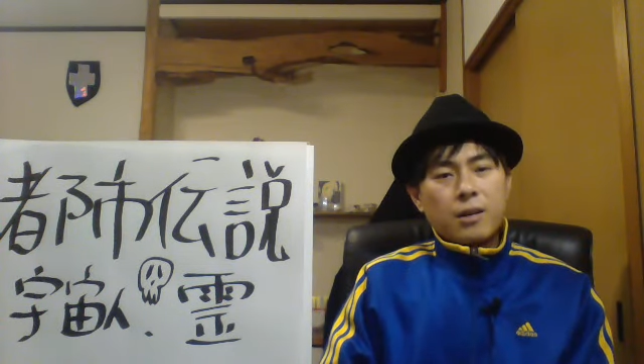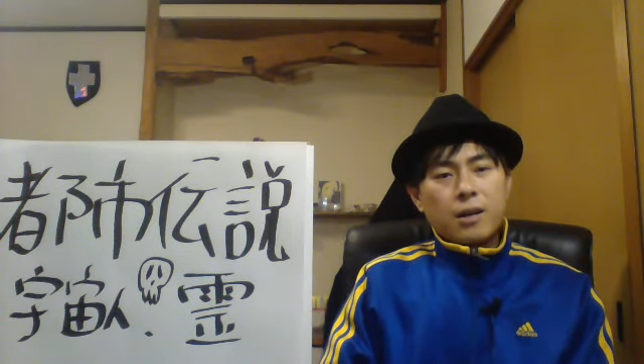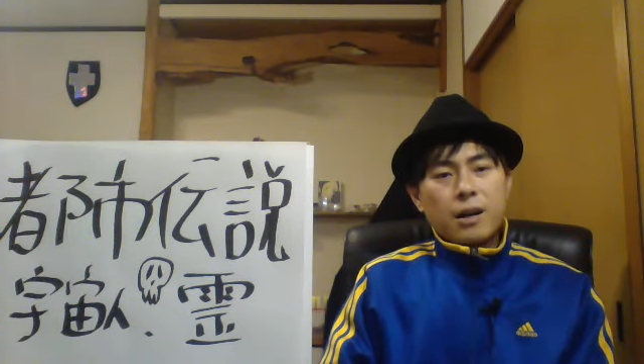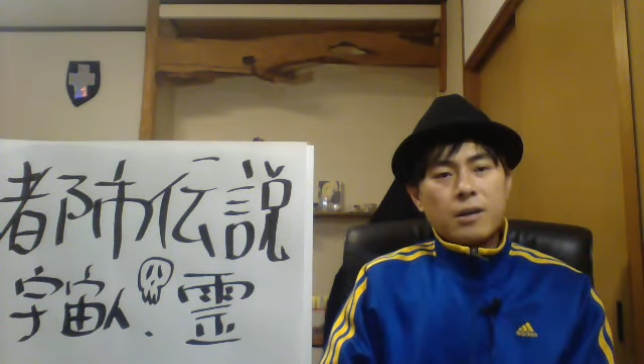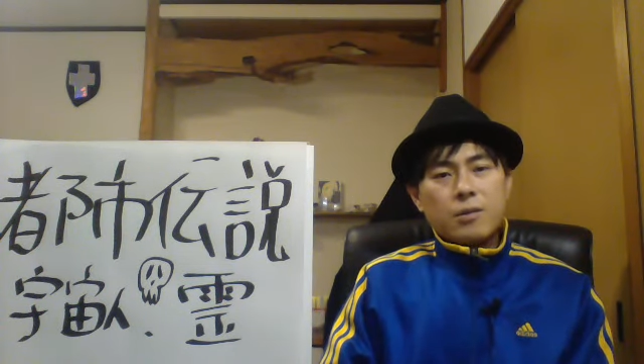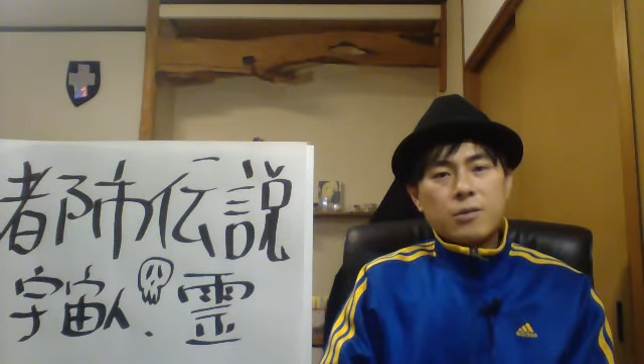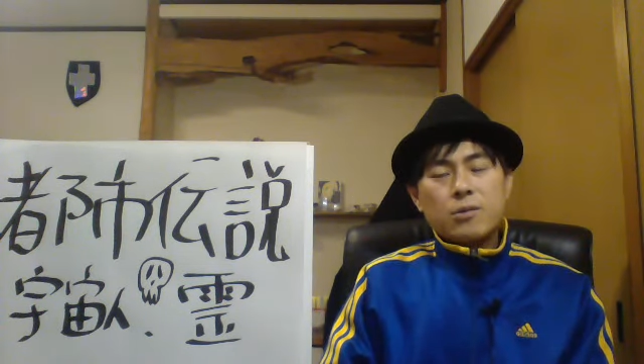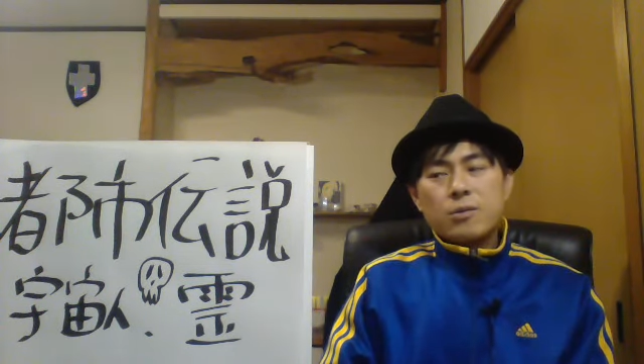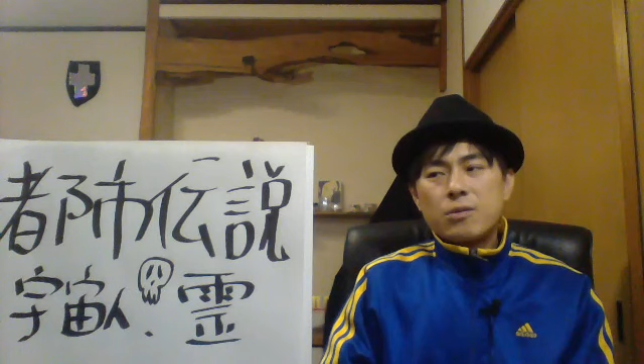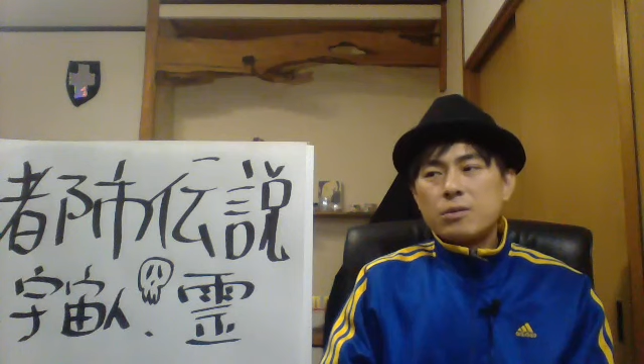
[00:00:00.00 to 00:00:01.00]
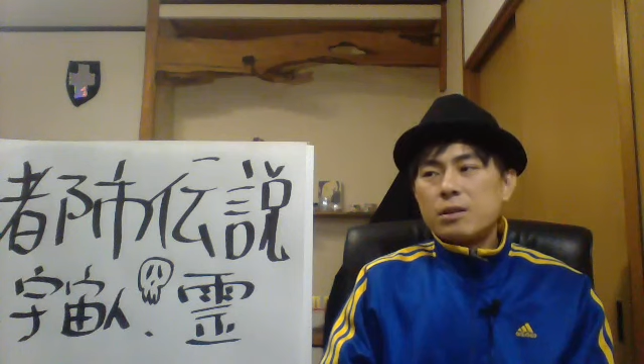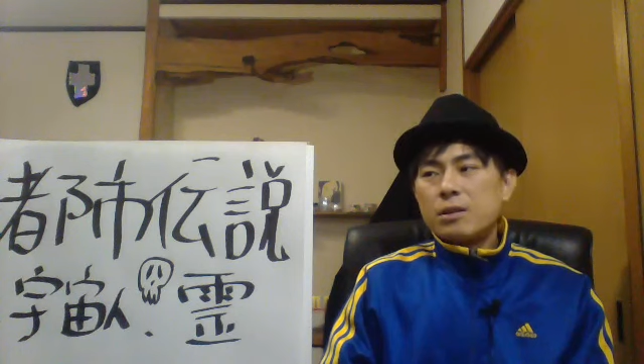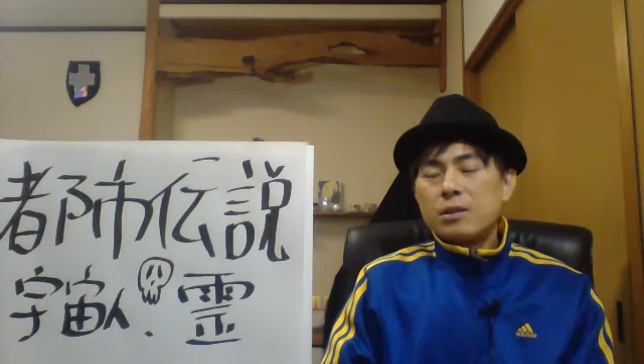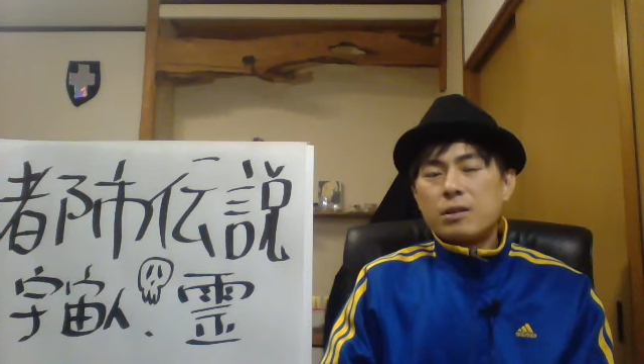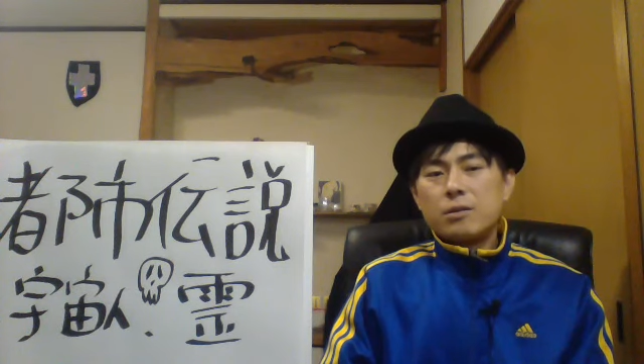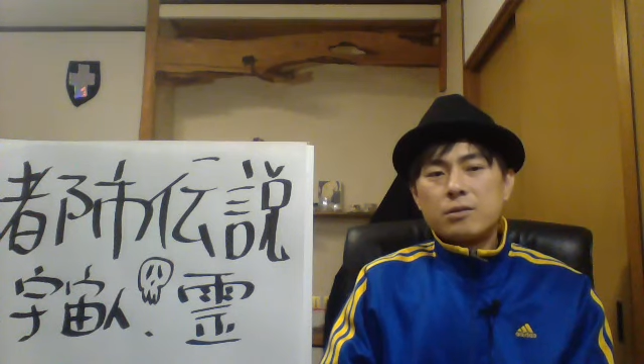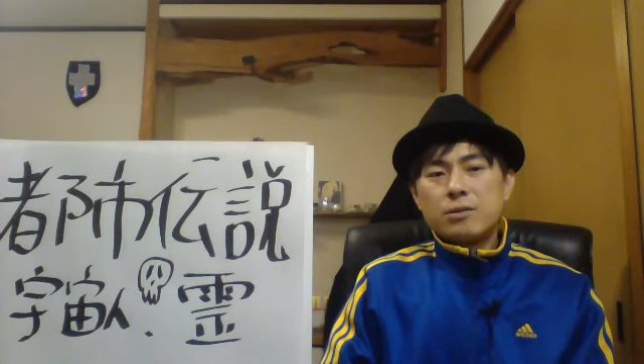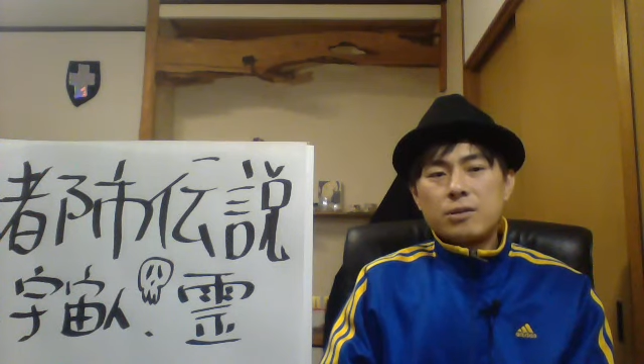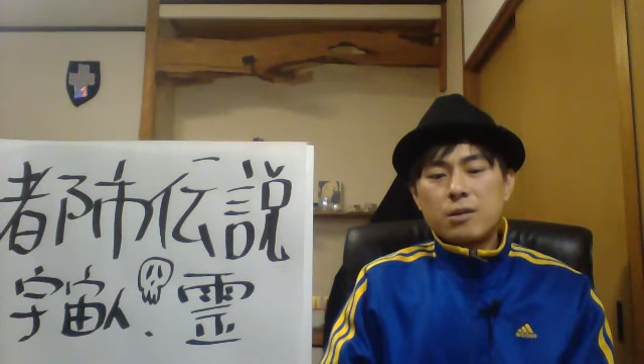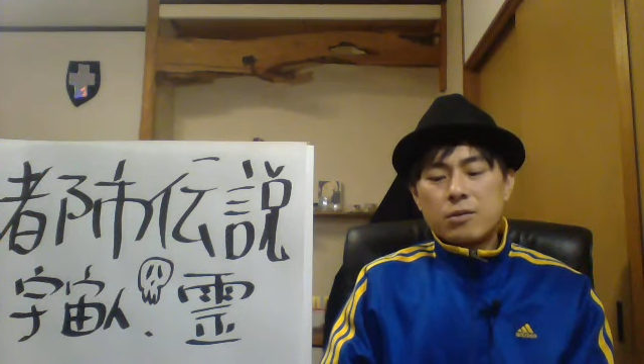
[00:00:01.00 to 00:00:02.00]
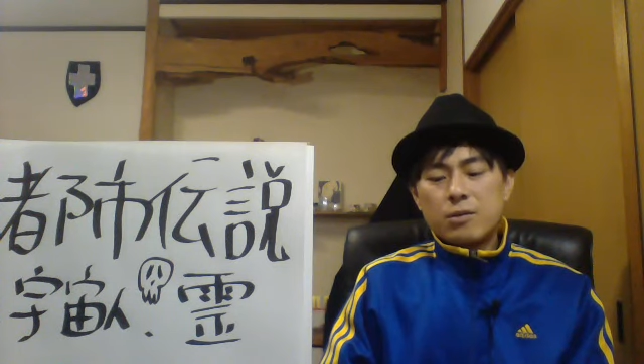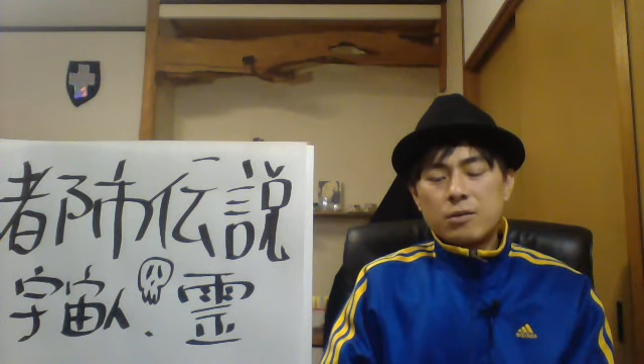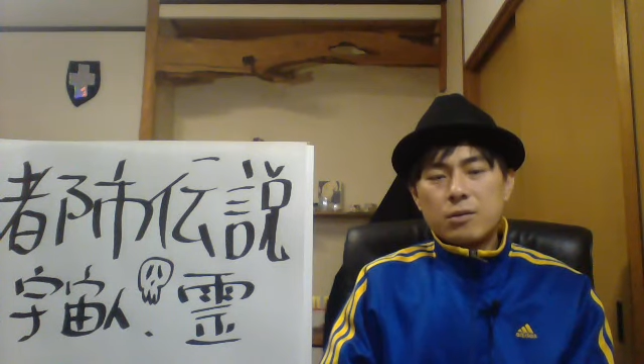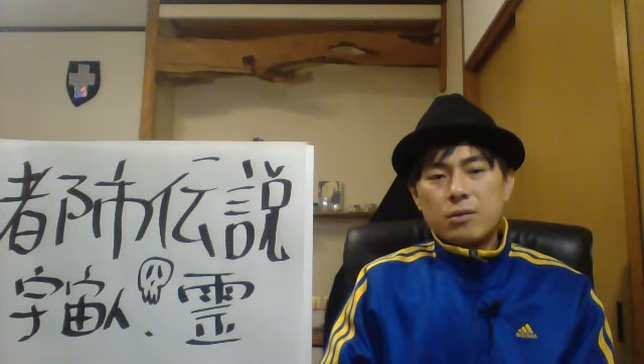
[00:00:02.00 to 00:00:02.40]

あの方向性っていうの結構